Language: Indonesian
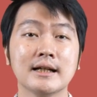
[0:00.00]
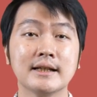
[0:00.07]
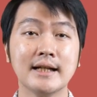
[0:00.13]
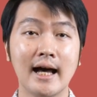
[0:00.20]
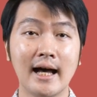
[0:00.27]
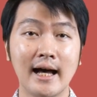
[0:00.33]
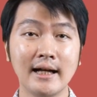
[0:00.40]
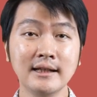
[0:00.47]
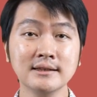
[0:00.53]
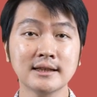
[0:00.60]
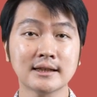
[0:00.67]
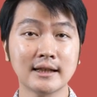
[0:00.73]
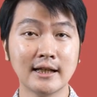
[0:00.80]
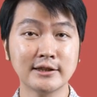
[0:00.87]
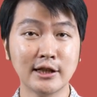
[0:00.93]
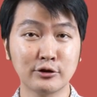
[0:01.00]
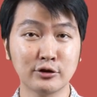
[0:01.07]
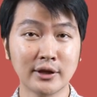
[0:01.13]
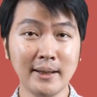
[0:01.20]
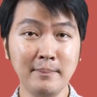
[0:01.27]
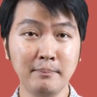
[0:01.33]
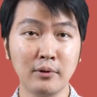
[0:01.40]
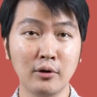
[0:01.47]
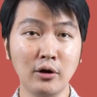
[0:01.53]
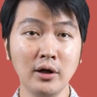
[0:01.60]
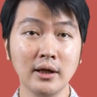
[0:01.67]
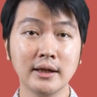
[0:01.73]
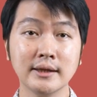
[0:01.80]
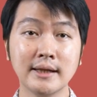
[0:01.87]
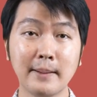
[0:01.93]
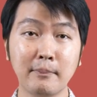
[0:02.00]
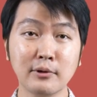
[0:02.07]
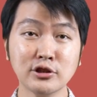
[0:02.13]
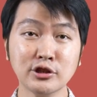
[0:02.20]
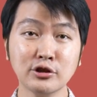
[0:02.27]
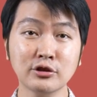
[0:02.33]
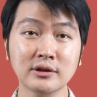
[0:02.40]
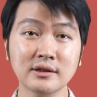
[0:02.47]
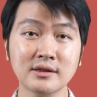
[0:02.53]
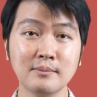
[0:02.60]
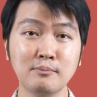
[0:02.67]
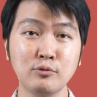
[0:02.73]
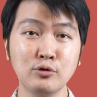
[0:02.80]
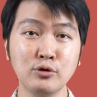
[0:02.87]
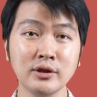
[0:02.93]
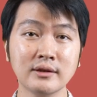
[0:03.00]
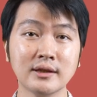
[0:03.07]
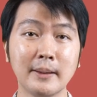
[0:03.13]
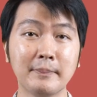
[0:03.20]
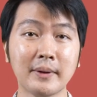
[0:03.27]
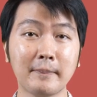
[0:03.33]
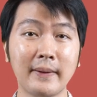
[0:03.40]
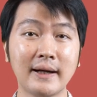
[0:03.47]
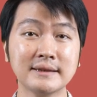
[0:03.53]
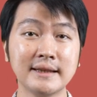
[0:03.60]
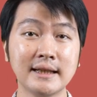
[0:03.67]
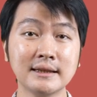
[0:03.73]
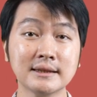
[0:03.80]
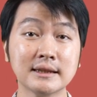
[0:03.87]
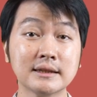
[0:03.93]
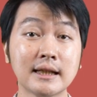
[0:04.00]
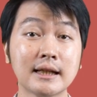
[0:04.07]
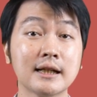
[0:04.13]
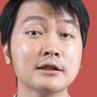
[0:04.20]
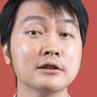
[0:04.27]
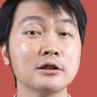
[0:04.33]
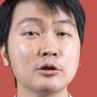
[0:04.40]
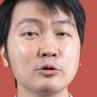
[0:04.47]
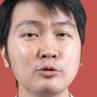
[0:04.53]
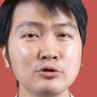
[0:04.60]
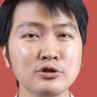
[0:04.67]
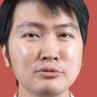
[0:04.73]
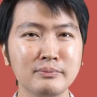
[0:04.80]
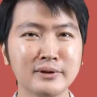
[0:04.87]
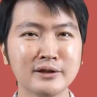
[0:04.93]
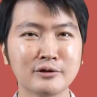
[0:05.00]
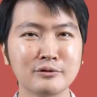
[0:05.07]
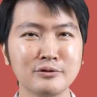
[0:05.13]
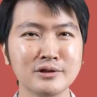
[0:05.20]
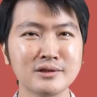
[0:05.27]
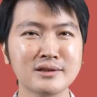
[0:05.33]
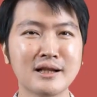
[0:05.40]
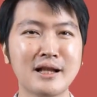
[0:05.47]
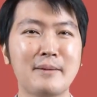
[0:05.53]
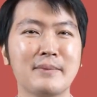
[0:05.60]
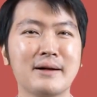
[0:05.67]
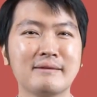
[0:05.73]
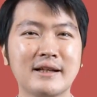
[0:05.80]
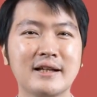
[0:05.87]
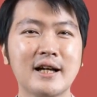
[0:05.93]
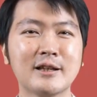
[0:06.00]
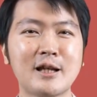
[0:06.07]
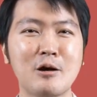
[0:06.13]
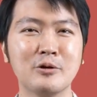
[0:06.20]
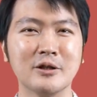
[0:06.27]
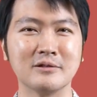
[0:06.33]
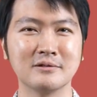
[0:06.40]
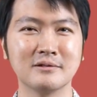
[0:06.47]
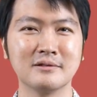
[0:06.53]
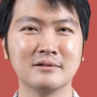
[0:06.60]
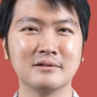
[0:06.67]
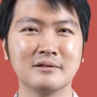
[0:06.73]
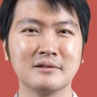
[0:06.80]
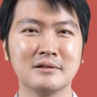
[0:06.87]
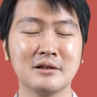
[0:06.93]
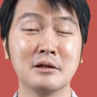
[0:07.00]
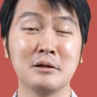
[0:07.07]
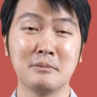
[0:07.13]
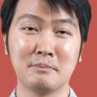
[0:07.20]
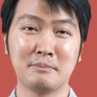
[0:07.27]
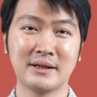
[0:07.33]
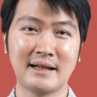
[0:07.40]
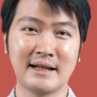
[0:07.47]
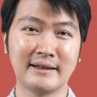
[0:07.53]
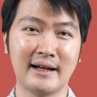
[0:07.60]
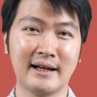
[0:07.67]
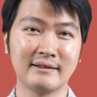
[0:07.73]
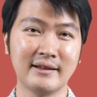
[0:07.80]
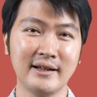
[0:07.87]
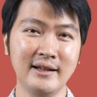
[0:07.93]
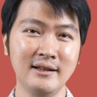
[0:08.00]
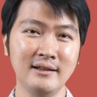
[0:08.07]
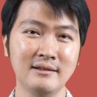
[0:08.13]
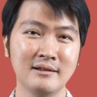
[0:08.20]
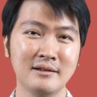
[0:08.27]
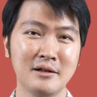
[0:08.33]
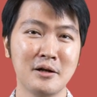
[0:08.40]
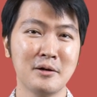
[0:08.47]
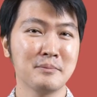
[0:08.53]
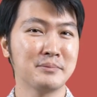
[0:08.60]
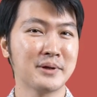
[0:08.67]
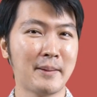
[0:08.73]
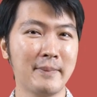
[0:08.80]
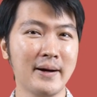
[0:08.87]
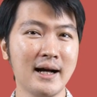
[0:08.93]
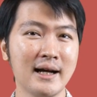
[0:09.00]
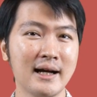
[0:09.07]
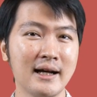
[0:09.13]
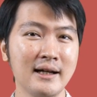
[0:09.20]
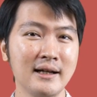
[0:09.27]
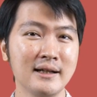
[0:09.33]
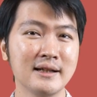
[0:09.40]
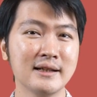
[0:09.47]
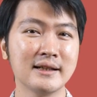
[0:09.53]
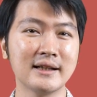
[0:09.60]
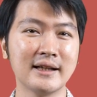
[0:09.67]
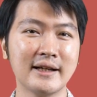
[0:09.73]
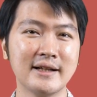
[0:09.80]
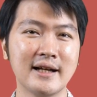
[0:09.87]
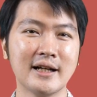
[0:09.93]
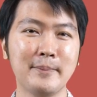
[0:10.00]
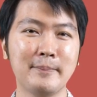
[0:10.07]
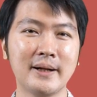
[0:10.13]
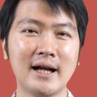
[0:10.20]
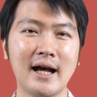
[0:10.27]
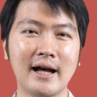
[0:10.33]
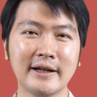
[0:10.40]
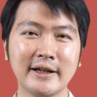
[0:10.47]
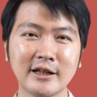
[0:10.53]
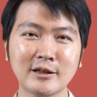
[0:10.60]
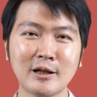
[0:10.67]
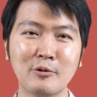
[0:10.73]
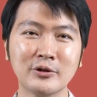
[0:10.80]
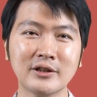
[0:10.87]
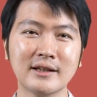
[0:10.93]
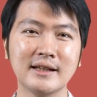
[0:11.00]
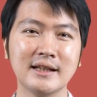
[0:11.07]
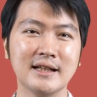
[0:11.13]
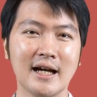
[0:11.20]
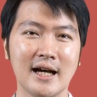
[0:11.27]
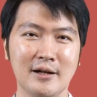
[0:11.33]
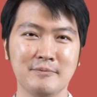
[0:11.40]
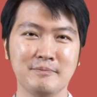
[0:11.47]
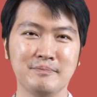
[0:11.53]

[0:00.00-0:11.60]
Dan setelah jatuh tempo, deposito tersebut diperpanjang secara terus-menerus selama 3 tahun. Pertanyaannya, berapakah nilai dana pada akhir tahun ketiga?